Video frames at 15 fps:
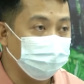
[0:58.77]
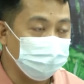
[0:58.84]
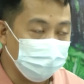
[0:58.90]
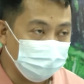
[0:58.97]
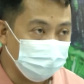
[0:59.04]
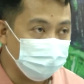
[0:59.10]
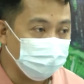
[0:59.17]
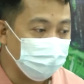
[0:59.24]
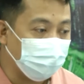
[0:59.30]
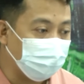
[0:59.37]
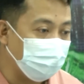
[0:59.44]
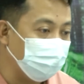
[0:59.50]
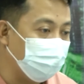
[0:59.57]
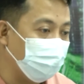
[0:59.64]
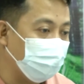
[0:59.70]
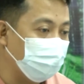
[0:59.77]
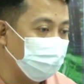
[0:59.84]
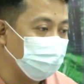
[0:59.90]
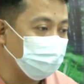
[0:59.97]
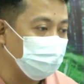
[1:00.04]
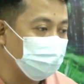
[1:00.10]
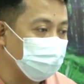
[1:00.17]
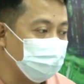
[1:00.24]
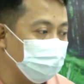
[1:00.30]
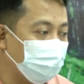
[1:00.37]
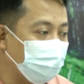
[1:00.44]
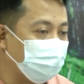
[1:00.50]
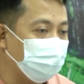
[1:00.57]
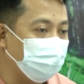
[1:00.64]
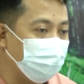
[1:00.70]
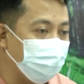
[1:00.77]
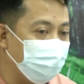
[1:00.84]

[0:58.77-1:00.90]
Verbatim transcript: diti siyudad ti Baguio to no sumarano nga